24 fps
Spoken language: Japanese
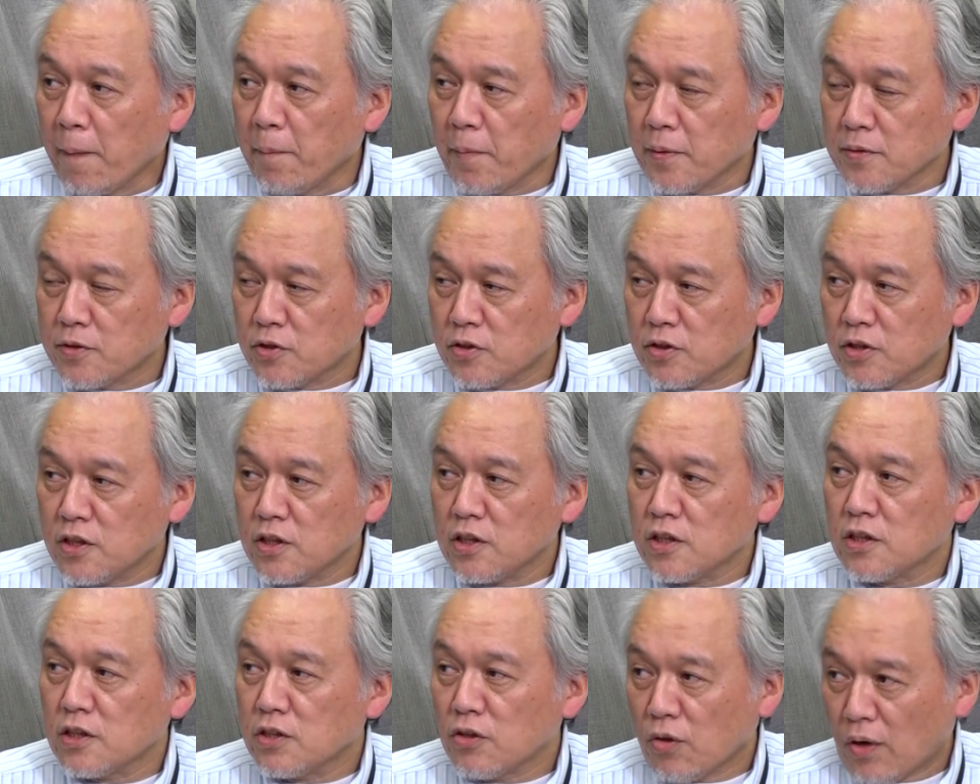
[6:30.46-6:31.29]
まあ、土い
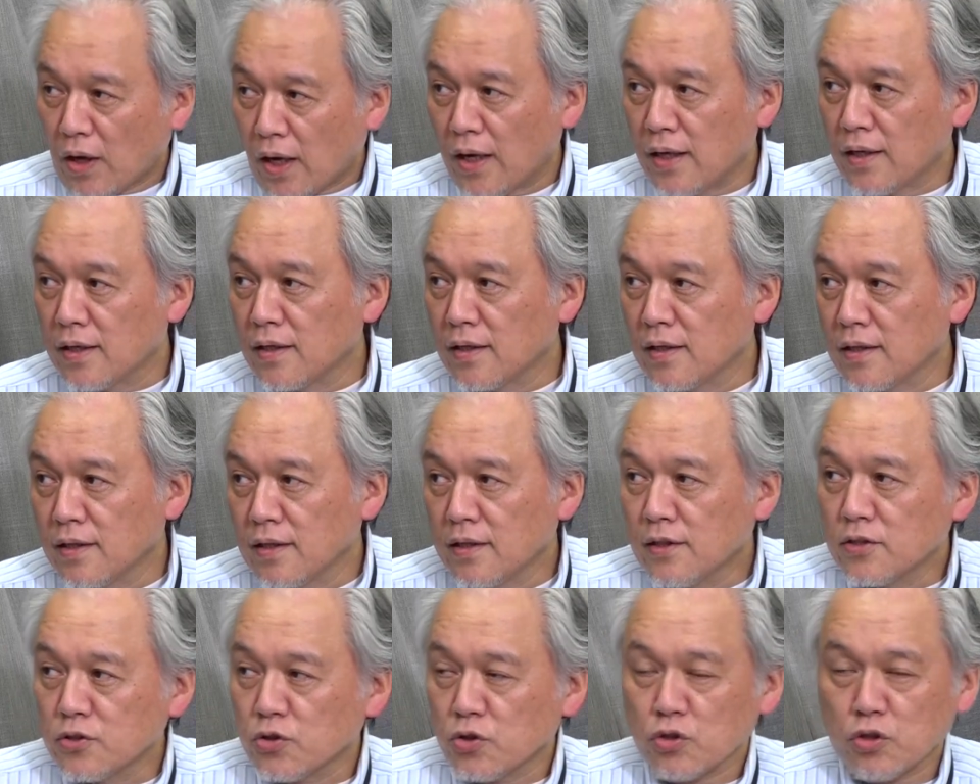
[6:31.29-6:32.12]
じりとか、うん、
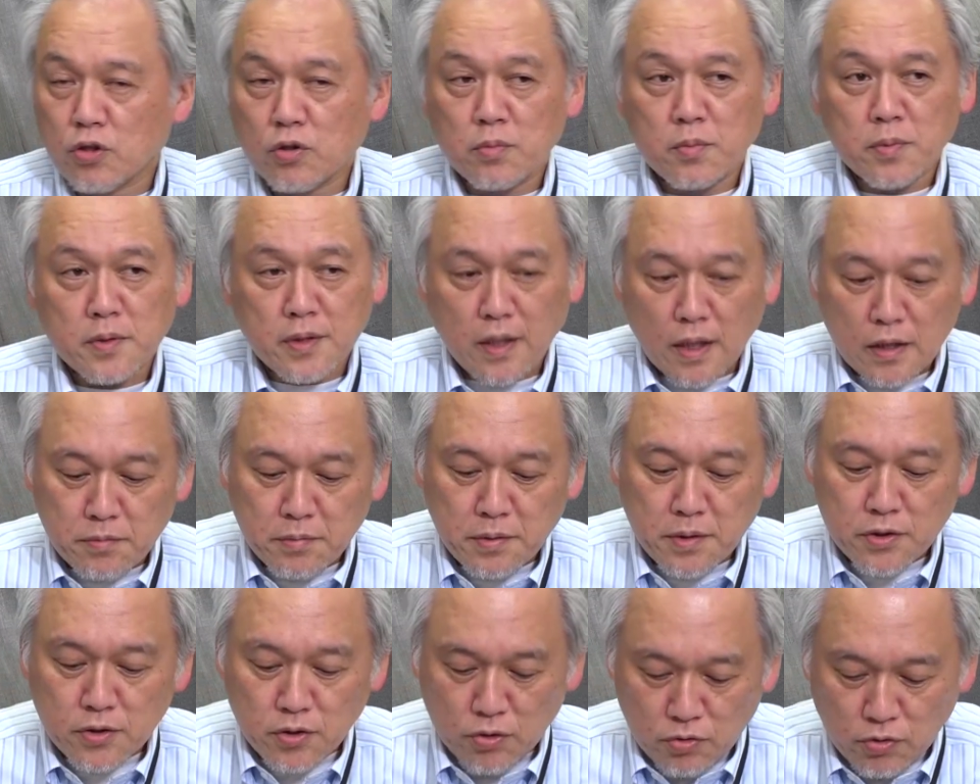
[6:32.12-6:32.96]
そういうところも大丈夫
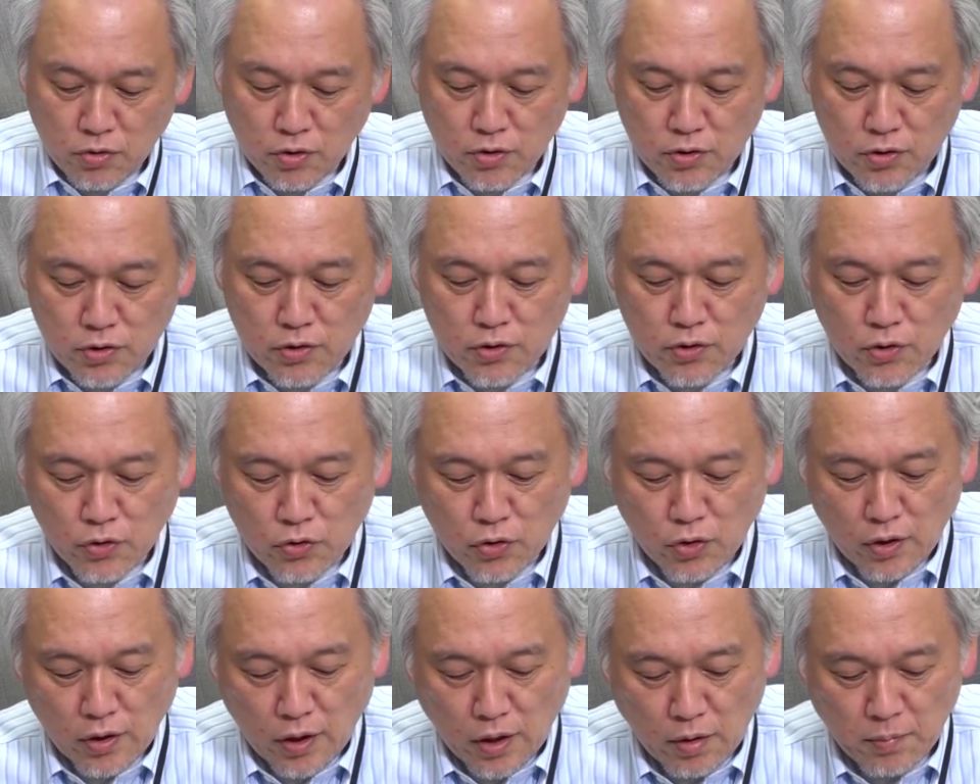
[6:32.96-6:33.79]
ですよというこ
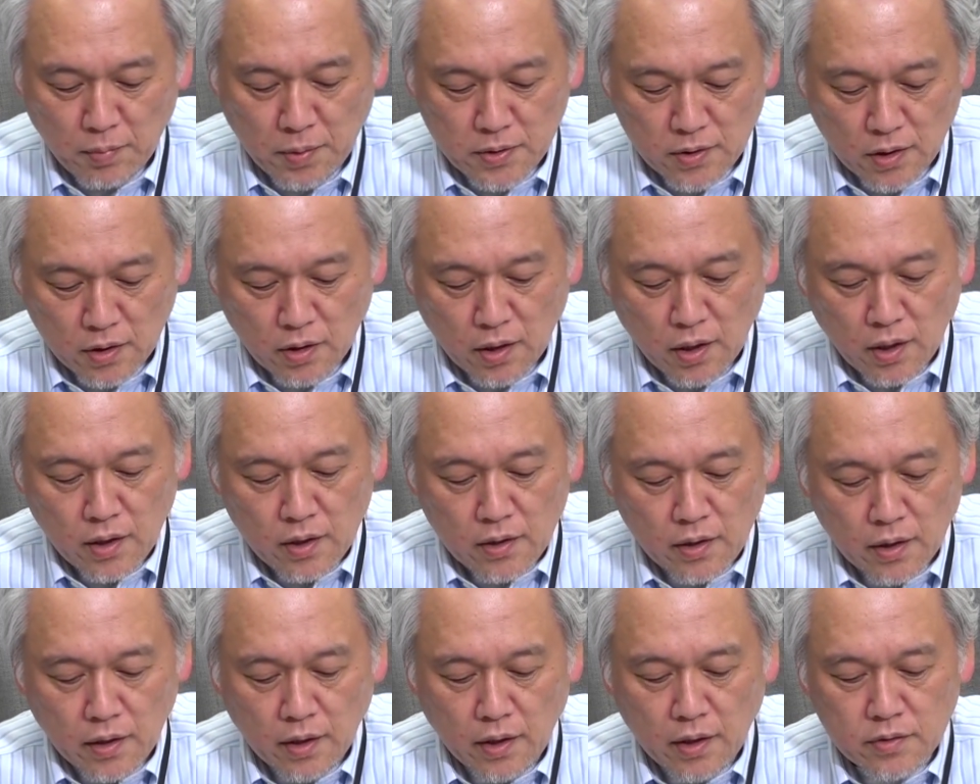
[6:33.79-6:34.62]
とになりました。は
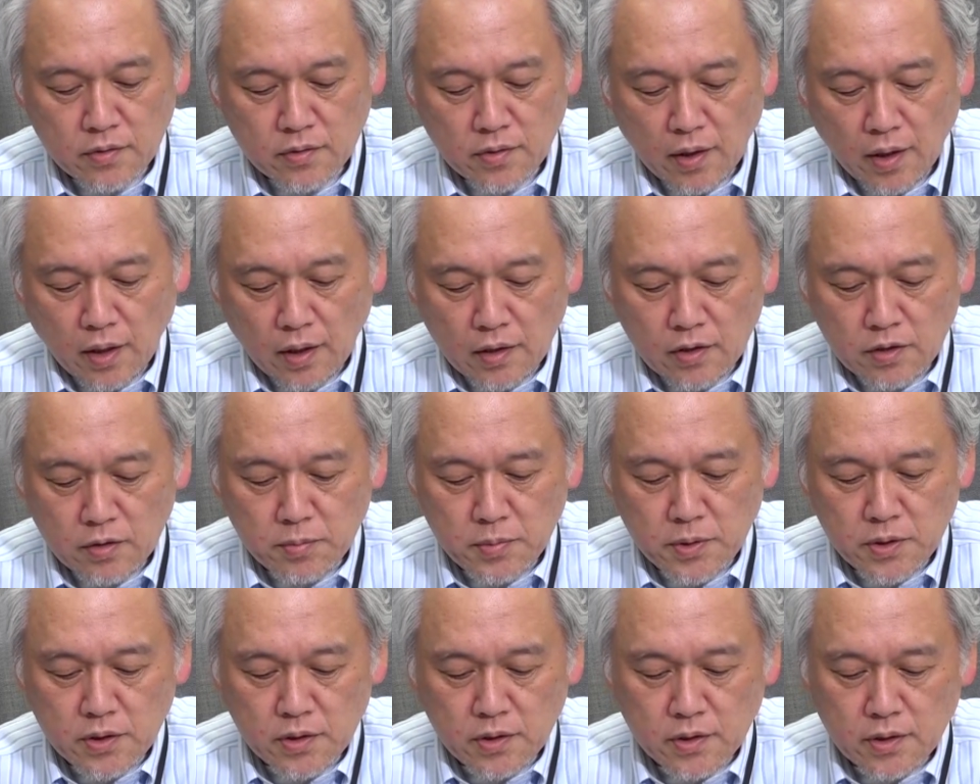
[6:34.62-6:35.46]
い、でケースは
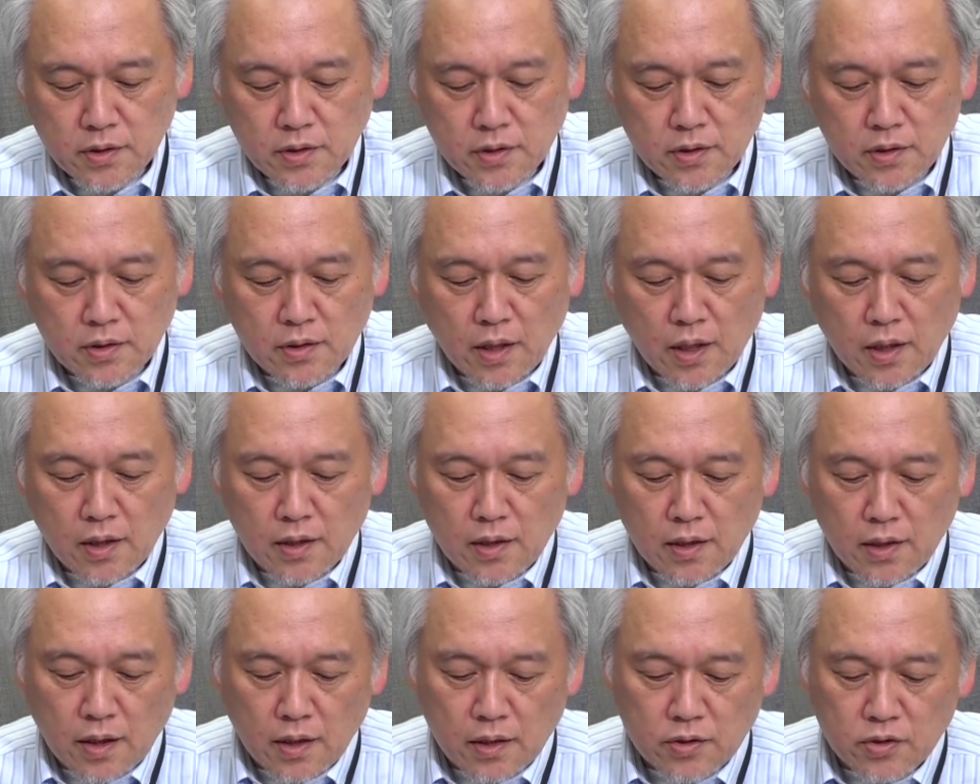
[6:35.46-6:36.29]
アルミス
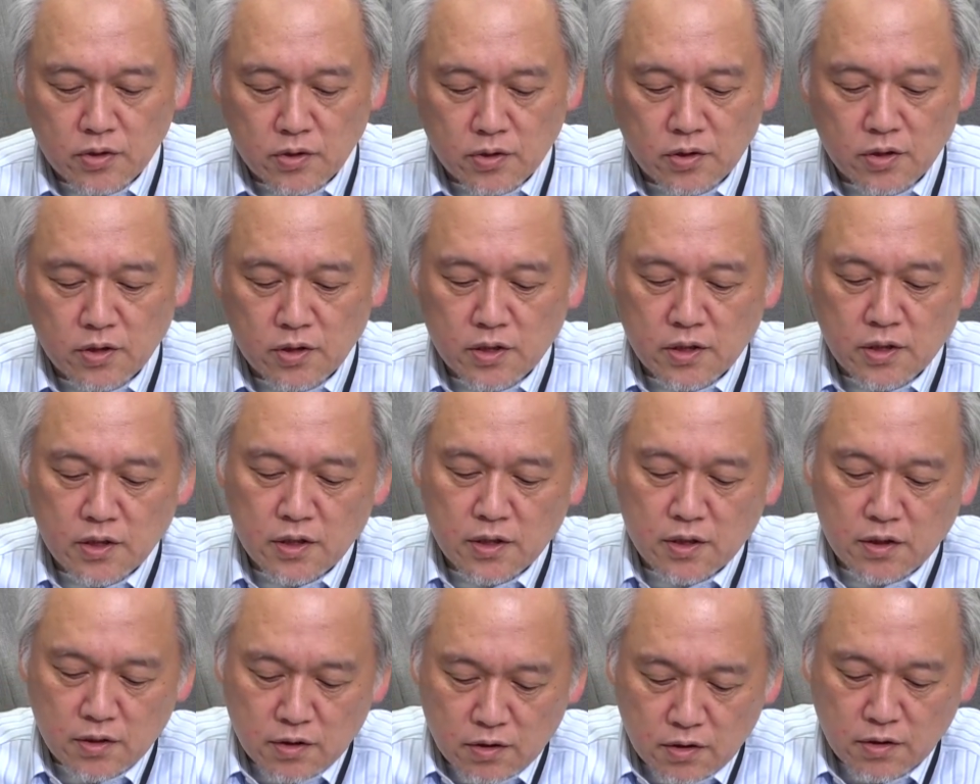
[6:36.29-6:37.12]

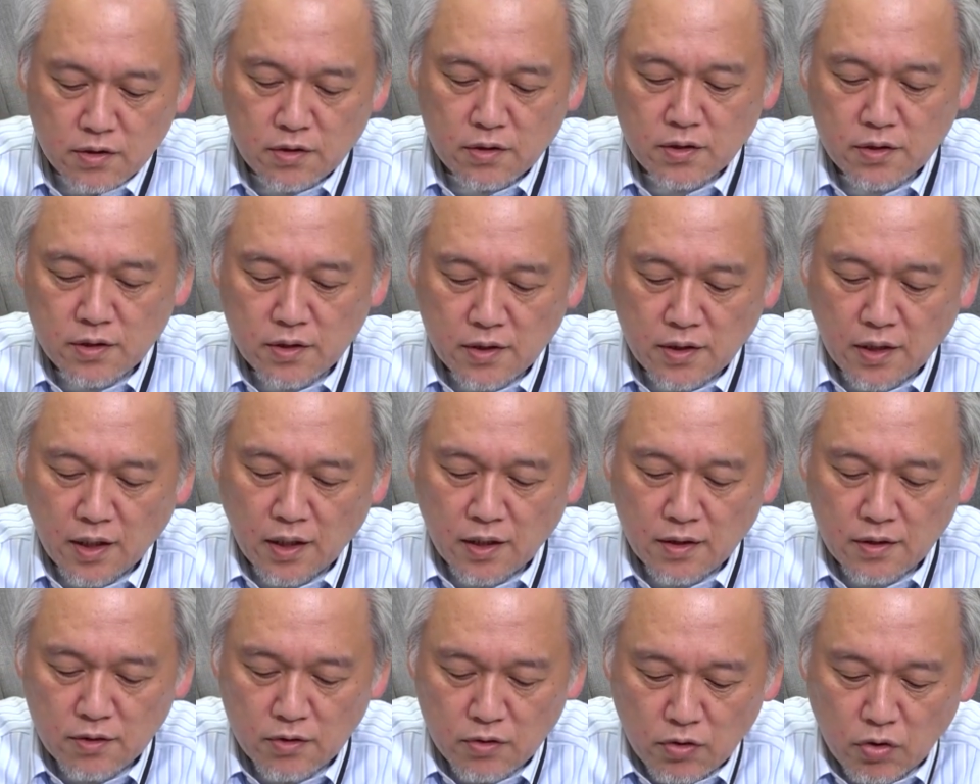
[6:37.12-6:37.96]

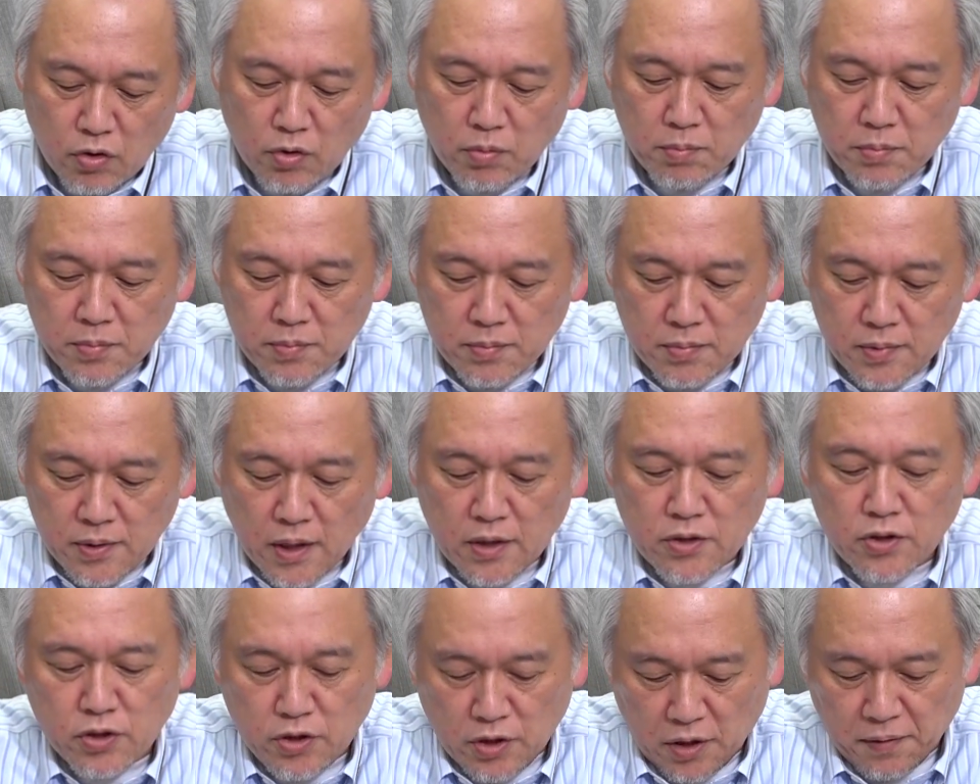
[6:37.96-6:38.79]
テンレススチールチタンの
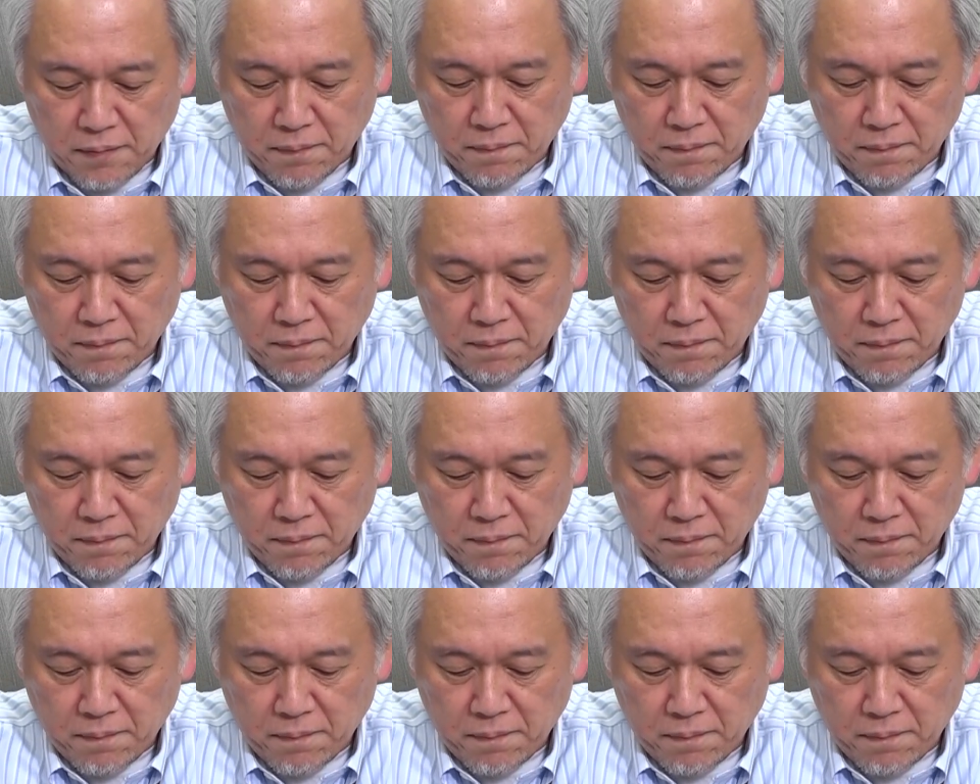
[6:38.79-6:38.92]
3種類、